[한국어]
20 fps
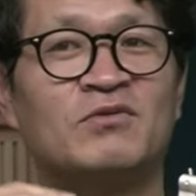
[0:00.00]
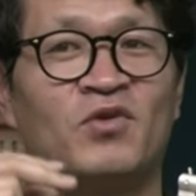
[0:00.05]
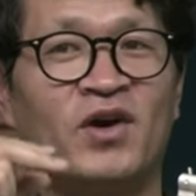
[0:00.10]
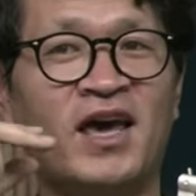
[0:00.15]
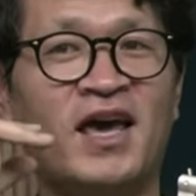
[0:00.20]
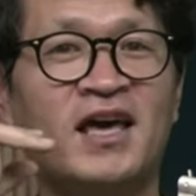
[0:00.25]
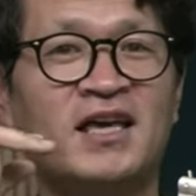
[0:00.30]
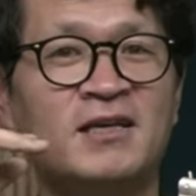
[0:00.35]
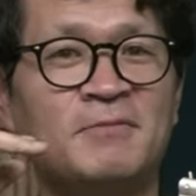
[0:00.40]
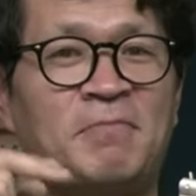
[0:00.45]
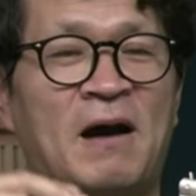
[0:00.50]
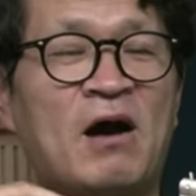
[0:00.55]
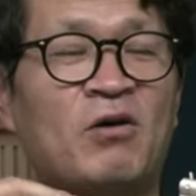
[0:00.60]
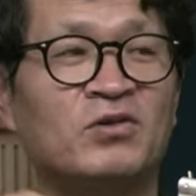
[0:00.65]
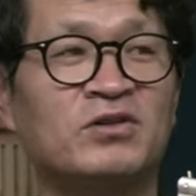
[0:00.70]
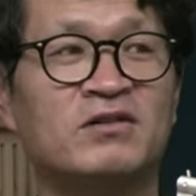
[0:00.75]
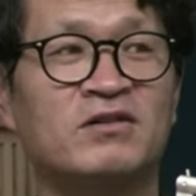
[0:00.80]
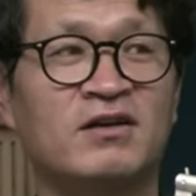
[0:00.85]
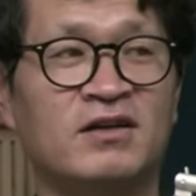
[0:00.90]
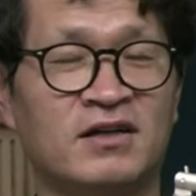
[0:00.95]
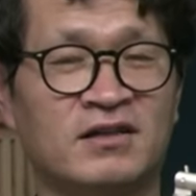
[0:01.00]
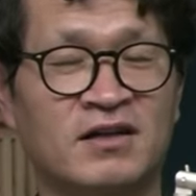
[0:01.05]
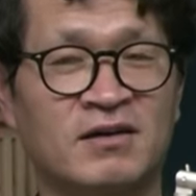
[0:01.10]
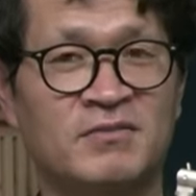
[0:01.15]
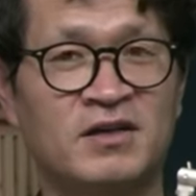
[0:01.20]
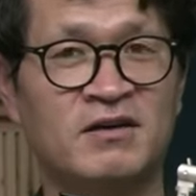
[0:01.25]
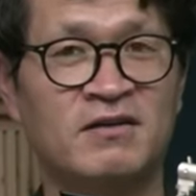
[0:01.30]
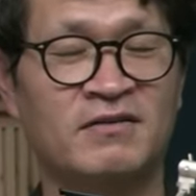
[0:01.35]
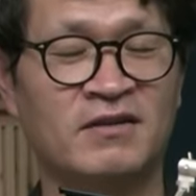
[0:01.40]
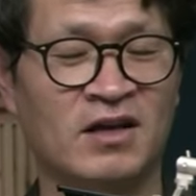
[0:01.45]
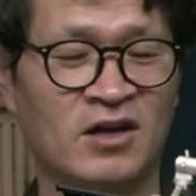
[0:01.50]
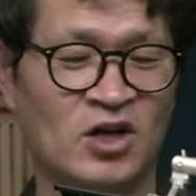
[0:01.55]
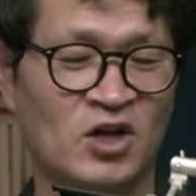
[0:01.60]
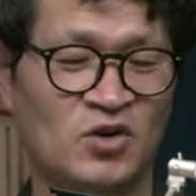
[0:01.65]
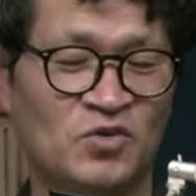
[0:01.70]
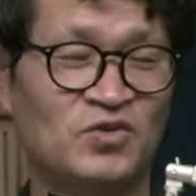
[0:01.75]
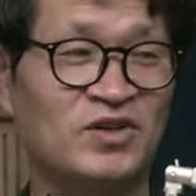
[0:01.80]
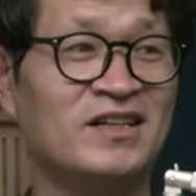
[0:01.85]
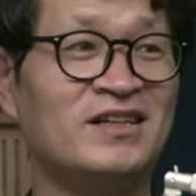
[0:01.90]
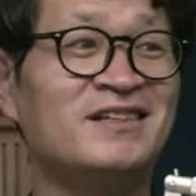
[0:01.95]
왜이 네. 파고 들어가냐면
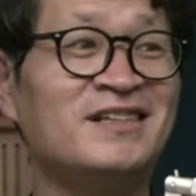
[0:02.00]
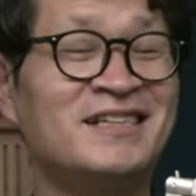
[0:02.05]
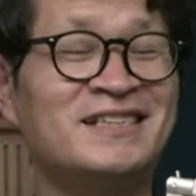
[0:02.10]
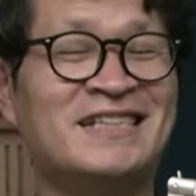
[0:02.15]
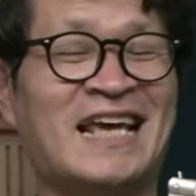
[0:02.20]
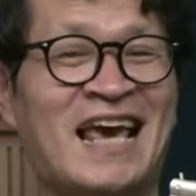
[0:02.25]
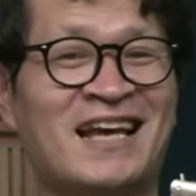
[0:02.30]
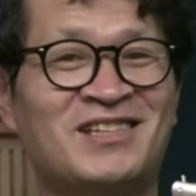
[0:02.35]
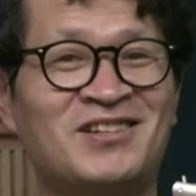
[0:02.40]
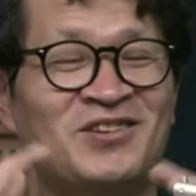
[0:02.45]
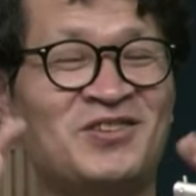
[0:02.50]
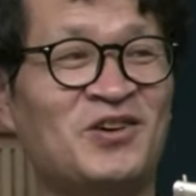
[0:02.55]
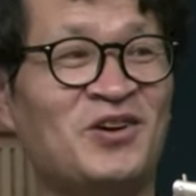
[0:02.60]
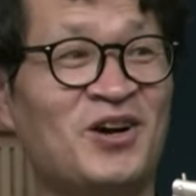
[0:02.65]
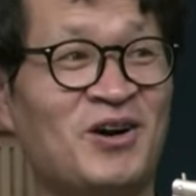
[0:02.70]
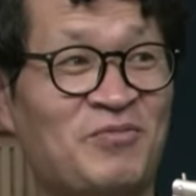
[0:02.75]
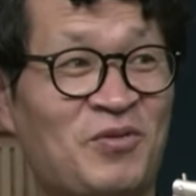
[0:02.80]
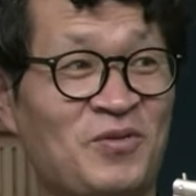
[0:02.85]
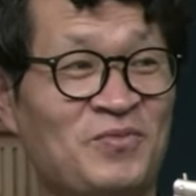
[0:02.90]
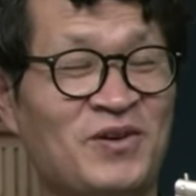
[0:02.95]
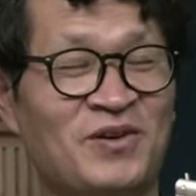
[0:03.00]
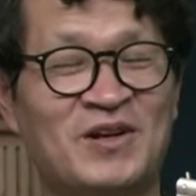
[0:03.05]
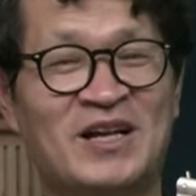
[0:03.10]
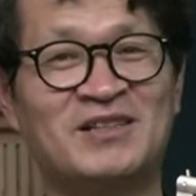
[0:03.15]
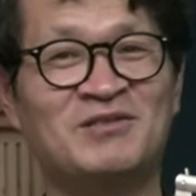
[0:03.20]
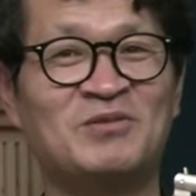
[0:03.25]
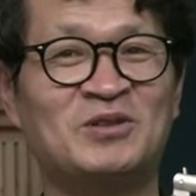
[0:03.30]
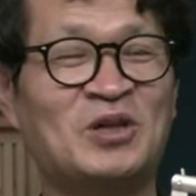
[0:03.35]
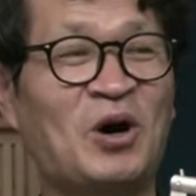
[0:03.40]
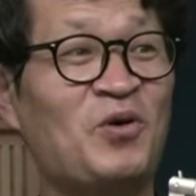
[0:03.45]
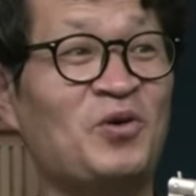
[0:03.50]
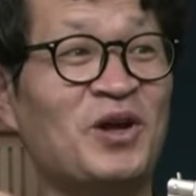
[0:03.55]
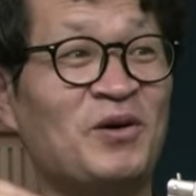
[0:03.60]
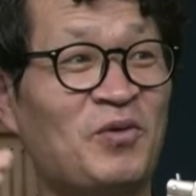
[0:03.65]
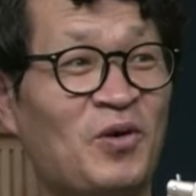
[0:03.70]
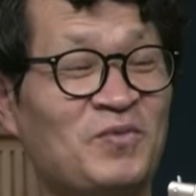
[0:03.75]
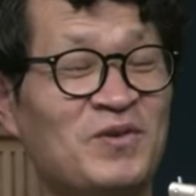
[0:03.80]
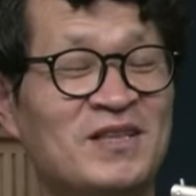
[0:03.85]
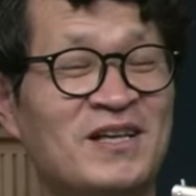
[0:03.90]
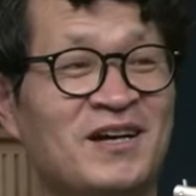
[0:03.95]
우리는 이제 액션 영화 보면 예를 들면 서울의
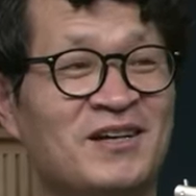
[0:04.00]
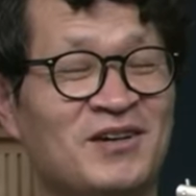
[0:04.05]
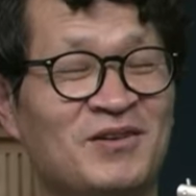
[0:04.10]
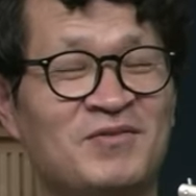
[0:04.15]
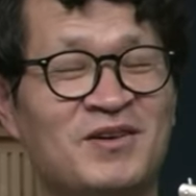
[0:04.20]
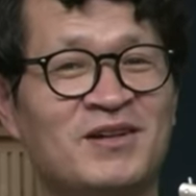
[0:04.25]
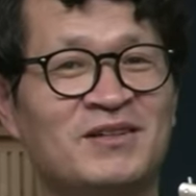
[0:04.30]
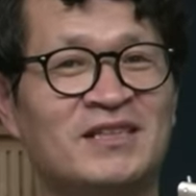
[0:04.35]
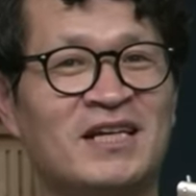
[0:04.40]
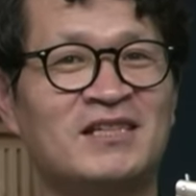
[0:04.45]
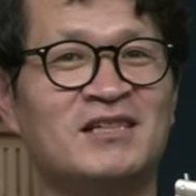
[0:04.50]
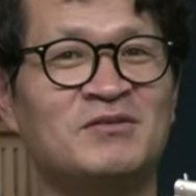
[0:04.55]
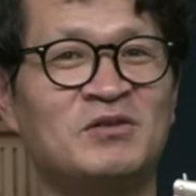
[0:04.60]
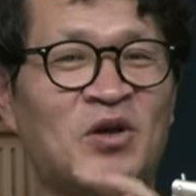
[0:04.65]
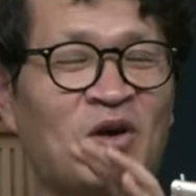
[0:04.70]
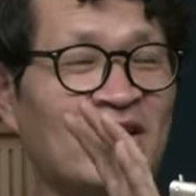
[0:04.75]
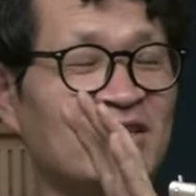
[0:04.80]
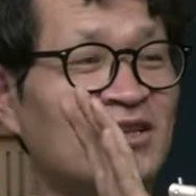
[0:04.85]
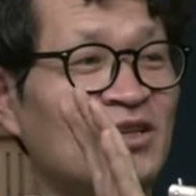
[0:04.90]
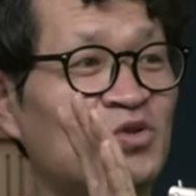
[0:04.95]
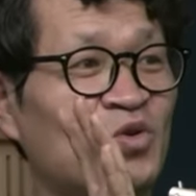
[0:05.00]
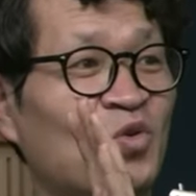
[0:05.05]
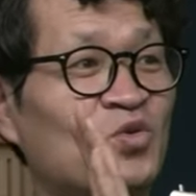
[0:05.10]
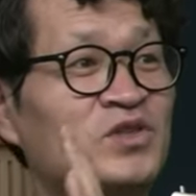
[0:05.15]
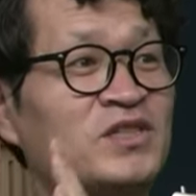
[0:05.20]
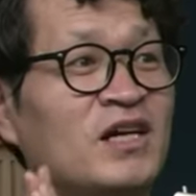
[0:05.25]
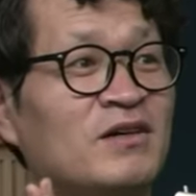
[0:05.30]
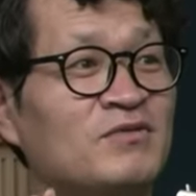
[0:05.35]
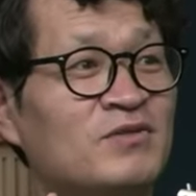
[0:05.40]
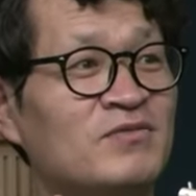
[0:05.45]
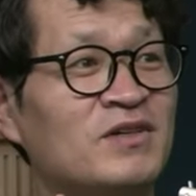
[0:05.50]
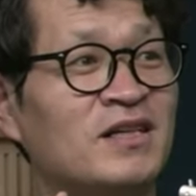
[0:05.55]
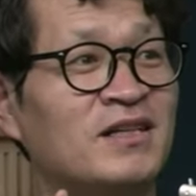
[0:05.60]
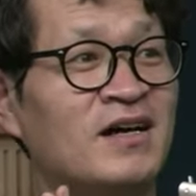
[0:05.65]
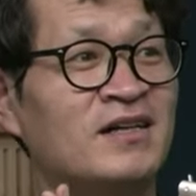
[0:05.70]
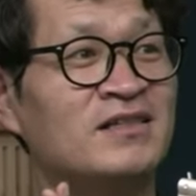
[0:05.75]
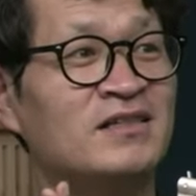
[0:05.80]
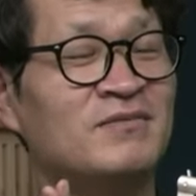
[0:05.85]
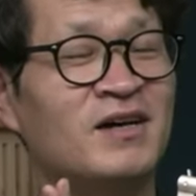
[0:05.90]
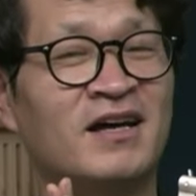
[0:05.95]
봄이다 이러면 음. 사실 굉장히 좋은 작품이긴
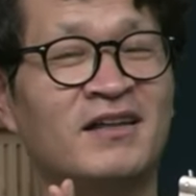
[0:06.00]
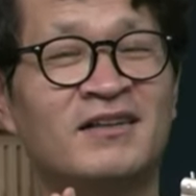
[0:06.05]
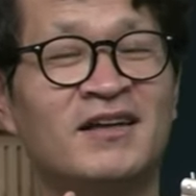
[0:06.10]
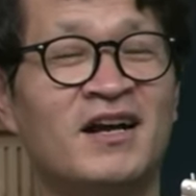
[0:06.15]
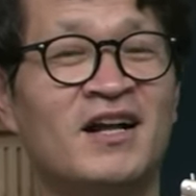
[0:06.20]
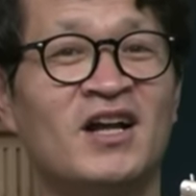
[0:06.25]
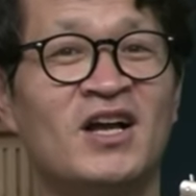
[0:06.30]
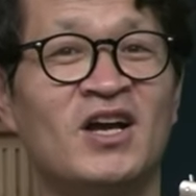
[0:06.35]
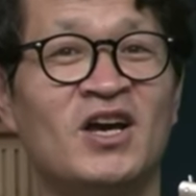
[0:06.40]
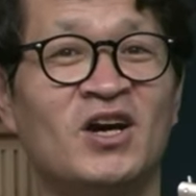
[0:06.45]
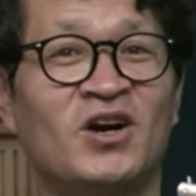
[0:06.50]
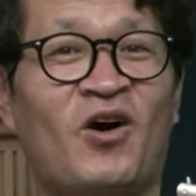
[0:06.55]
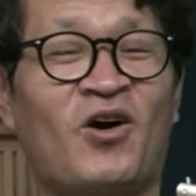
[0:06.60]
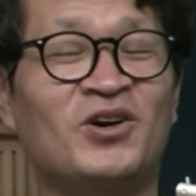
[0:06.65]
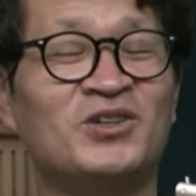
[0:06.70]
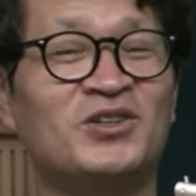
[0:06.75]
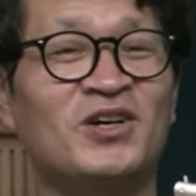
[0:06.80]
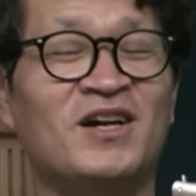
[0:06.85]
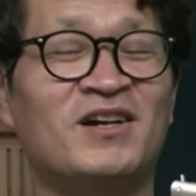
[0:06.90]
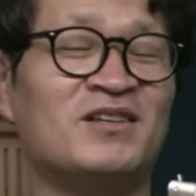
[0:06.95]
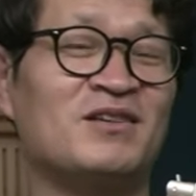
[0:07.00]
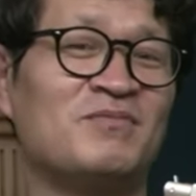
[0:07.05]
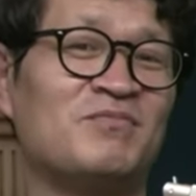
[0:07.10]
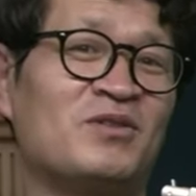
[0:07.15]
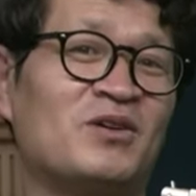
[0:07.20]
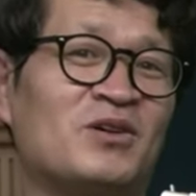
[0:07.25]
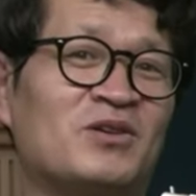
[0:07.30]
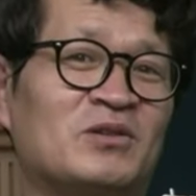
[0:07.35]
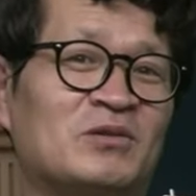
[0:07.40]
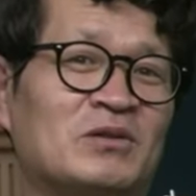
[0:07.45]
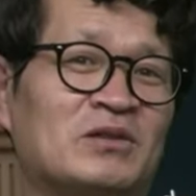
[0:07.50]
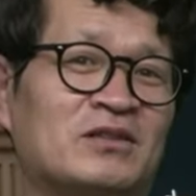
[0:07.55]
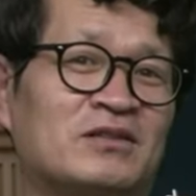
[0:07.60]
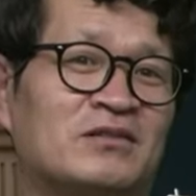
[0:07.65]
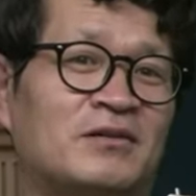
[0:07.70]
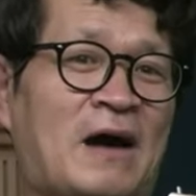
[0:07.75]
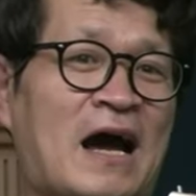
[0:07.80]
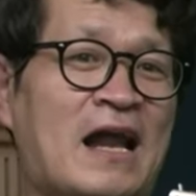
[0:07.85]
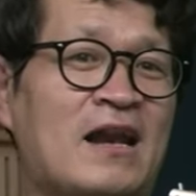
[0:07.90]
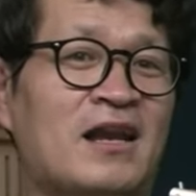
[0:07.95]
하지만 거기서 예를 들면
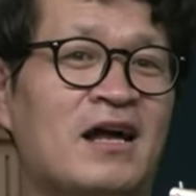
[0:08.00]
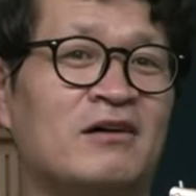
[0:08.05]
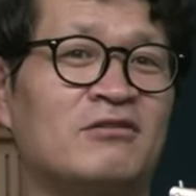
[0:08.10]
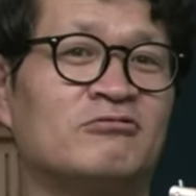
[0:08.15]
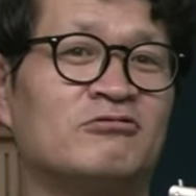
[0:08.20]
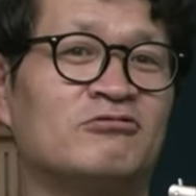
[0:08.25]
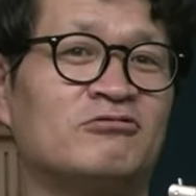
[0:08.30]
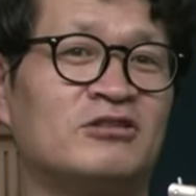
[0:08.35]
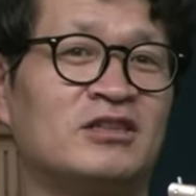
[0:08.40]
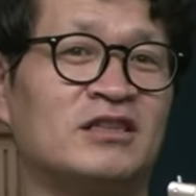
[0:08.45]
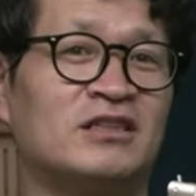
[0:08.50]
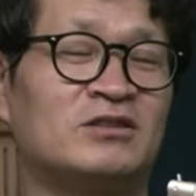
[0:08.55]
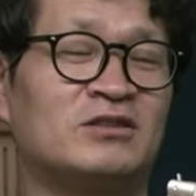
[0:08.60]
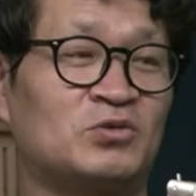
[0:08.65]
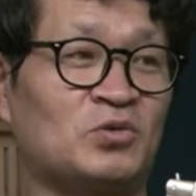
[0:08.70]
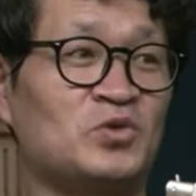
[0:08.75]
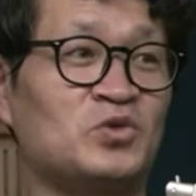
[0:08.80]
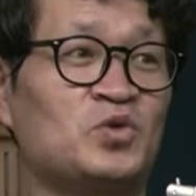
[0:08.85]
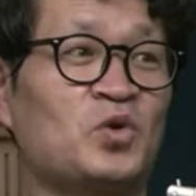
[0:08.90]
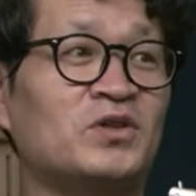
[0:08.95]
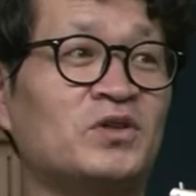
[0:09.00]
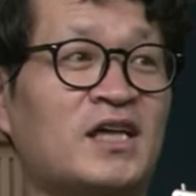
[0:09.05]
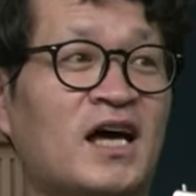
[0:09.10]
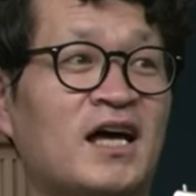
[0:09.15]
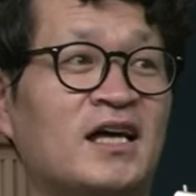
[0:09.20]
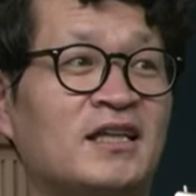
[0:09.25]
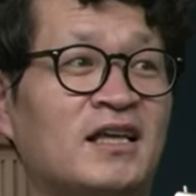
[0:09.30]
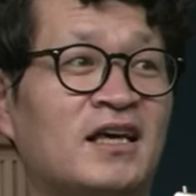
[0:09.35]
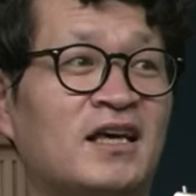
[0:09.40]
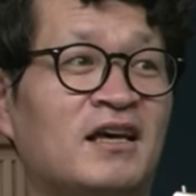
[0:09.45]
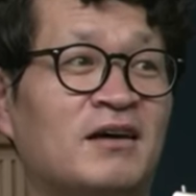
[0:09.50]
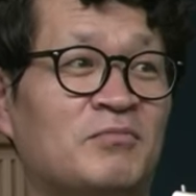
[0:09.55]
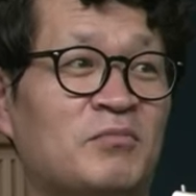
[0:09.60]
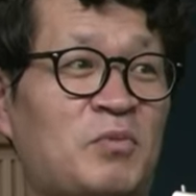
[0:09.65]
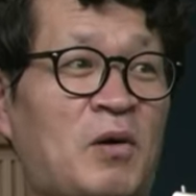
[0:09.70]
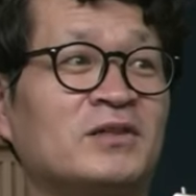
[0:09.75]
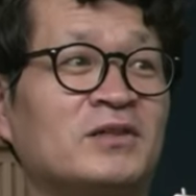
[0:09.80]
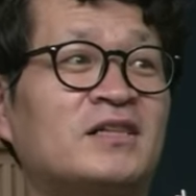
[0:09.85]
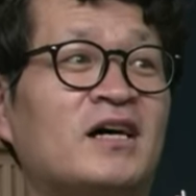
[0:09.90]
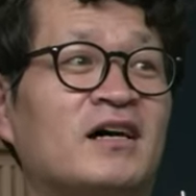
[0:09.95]
그 반란군이 쏜 총탄에
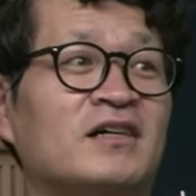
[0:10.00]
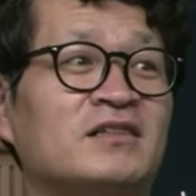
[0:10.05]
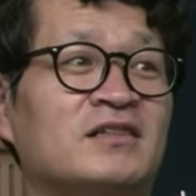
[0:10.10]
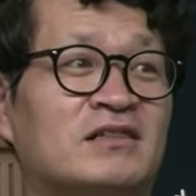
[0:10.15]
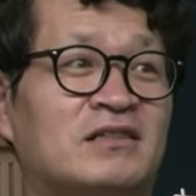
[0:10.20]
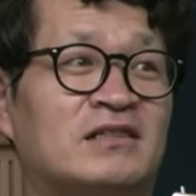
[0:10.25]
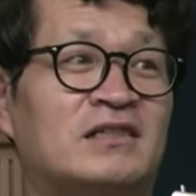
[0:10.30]
병사가